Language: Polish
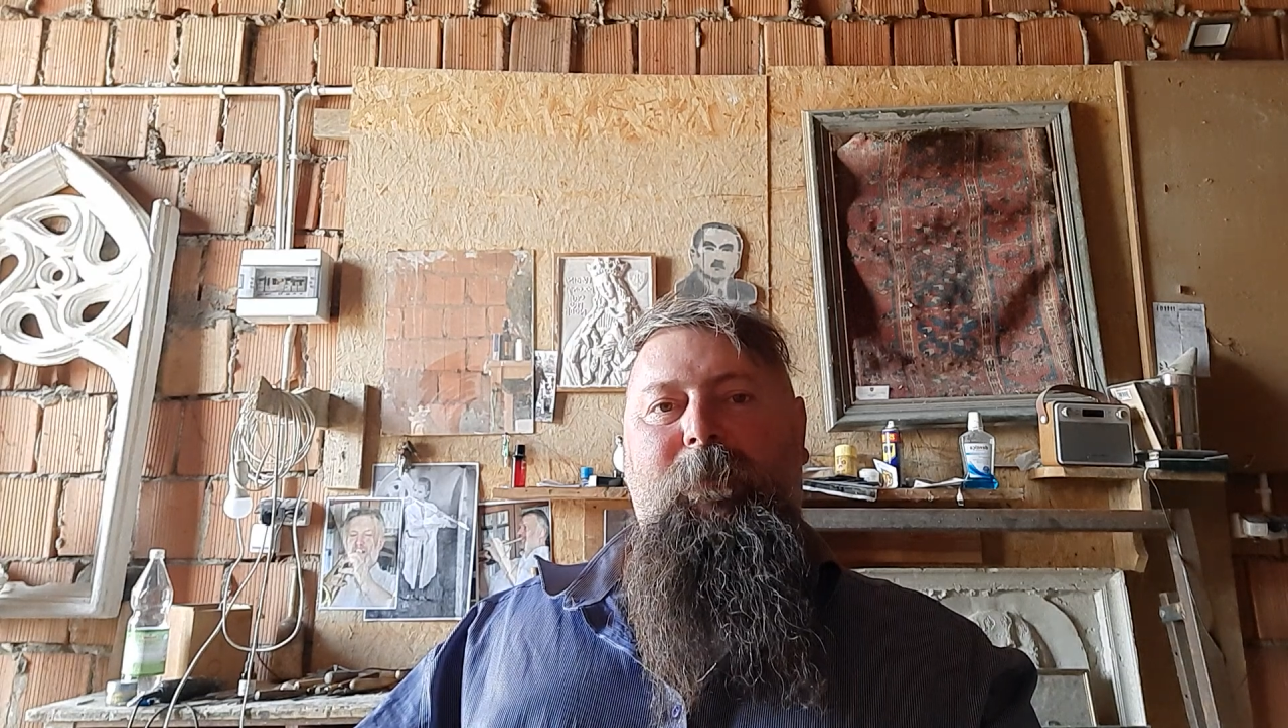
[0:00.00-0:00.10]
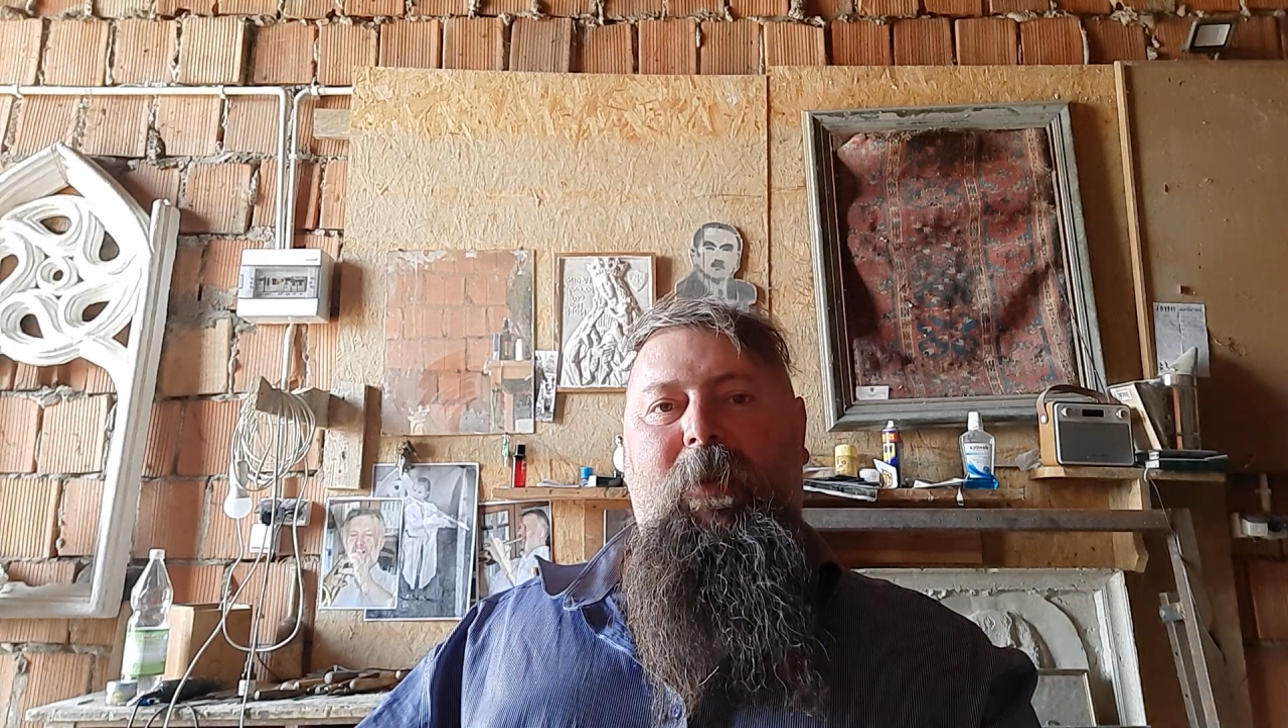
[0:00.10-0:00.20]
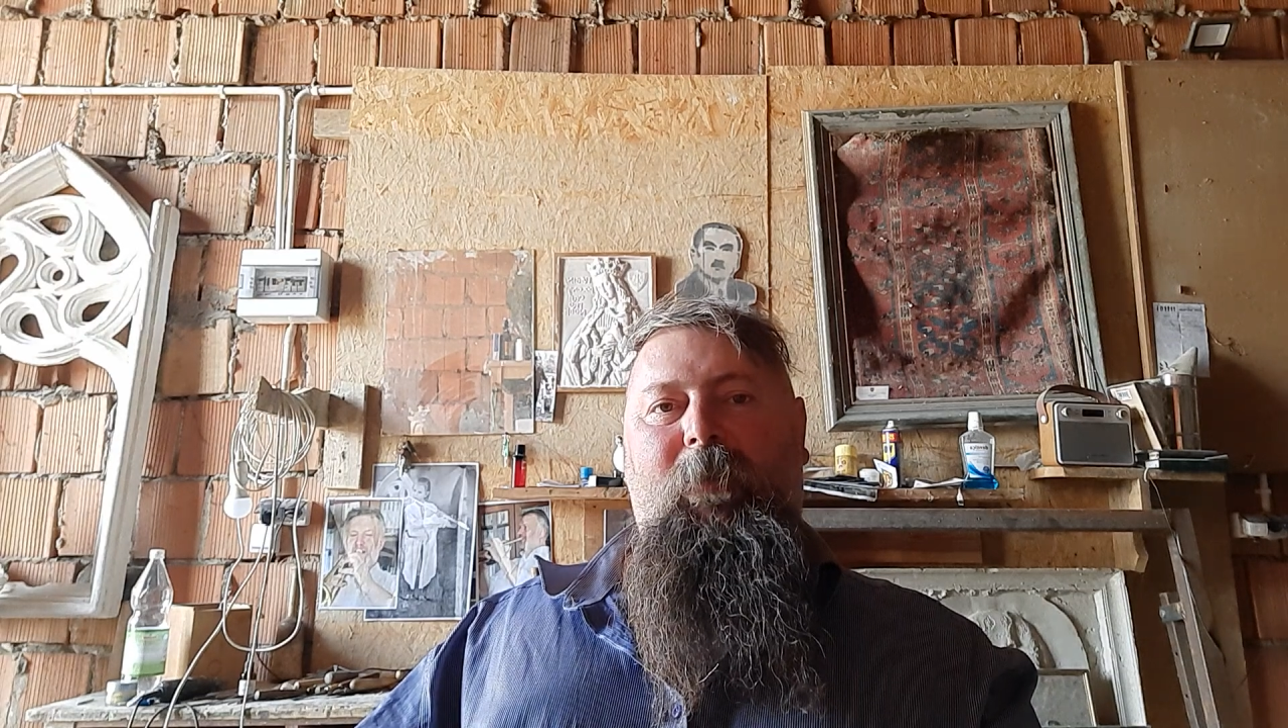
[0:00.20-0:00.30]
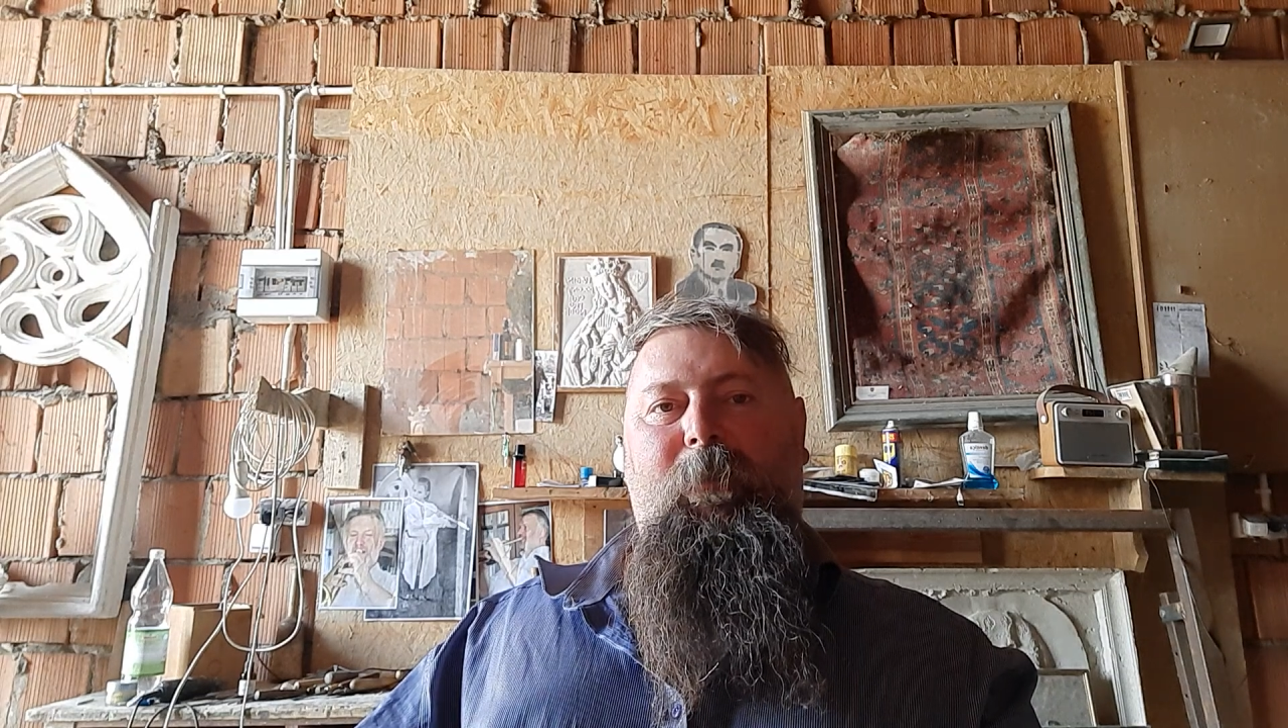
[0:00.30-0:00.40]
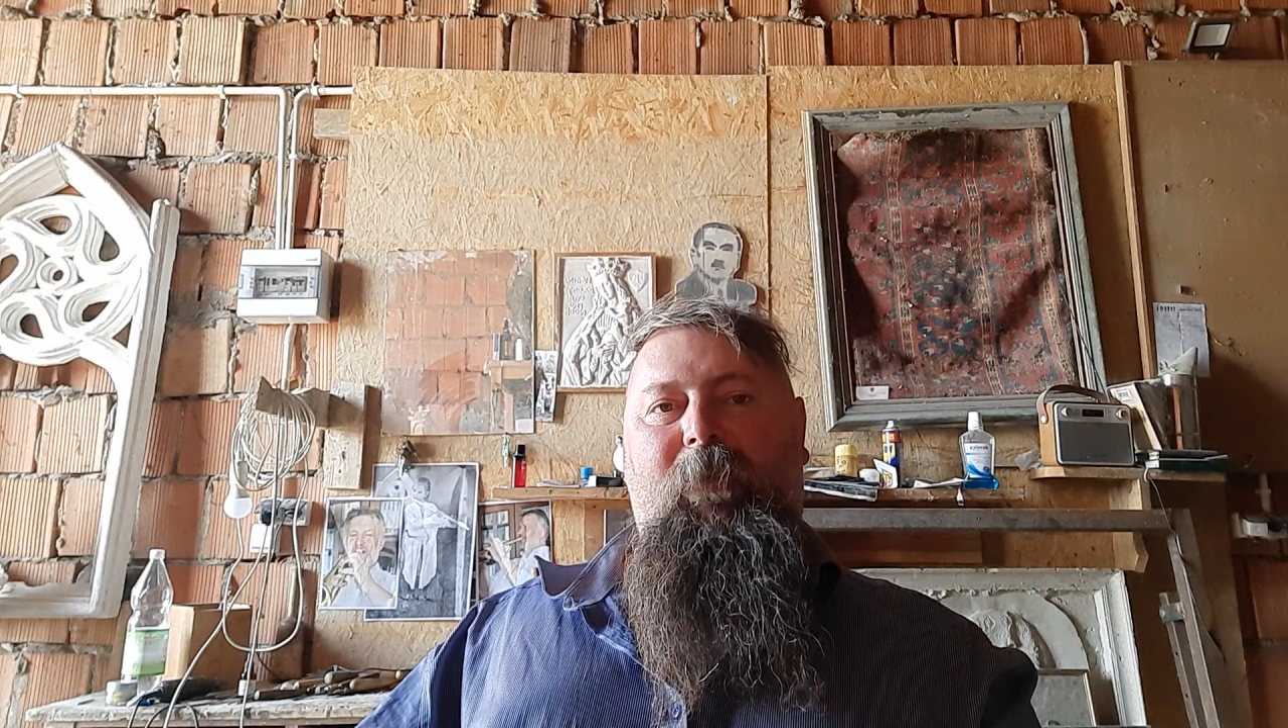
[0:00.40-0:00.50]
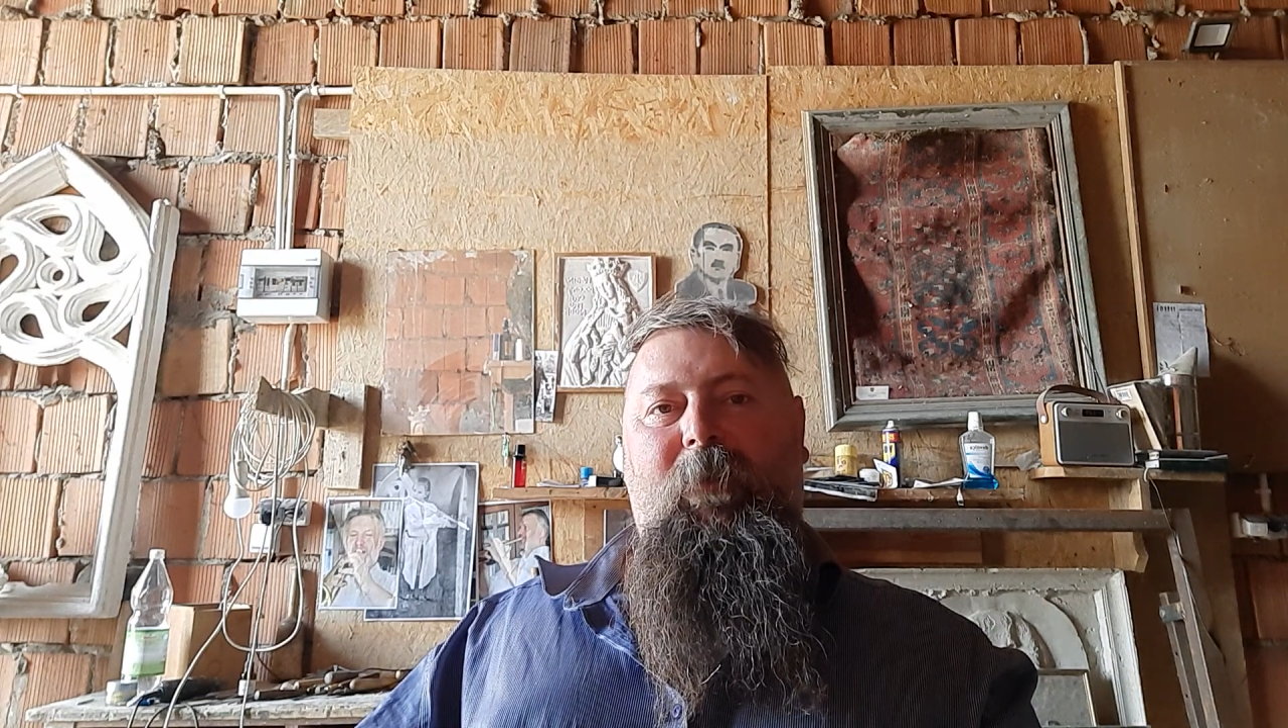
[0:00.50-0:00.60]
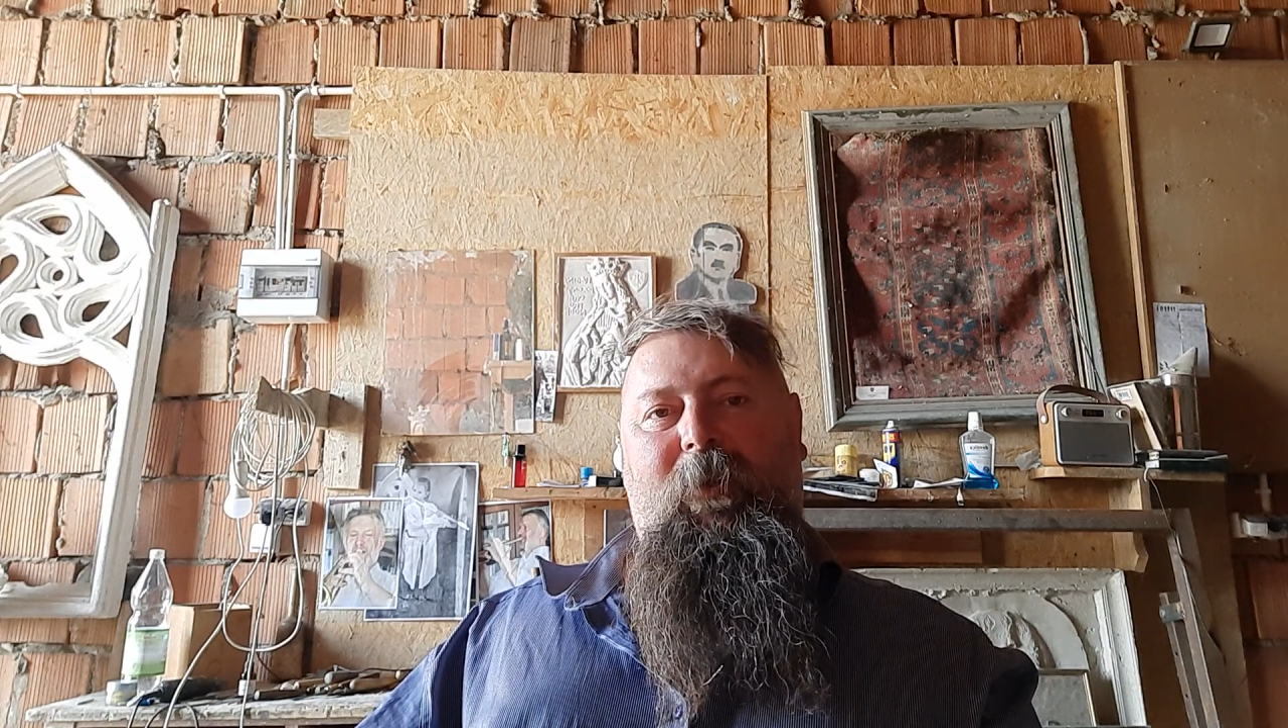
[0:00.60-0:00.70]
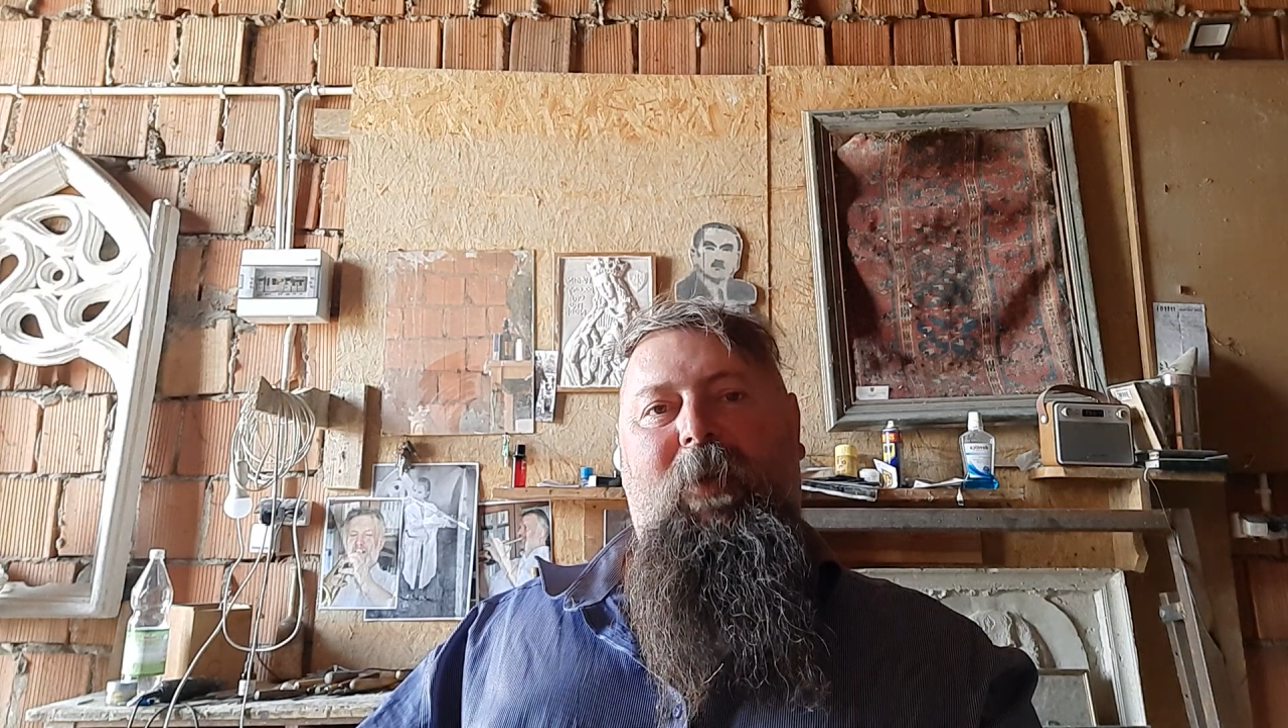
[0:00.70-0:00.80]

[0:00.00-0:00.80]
mielą powoli,